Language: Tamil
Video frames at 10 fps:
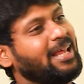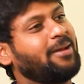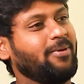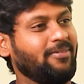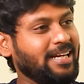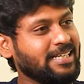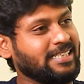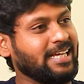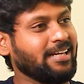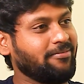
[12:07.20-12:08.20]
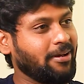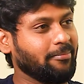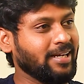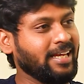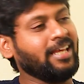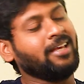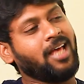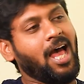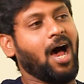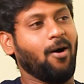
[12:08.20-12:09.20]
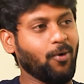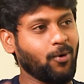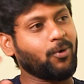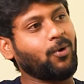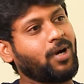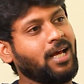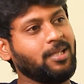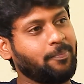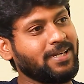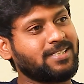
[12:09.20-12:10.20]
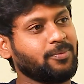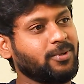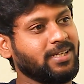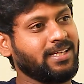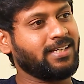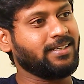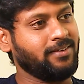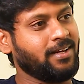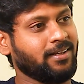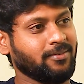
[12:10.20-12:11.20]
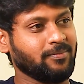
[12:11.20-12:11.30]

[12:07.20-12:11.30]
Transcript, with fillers: எல்லாருமே வெல் எஜுகேட்டட் ஃபேமிலி அவங்க கூட உட்காந்து பேசும்போது இந்த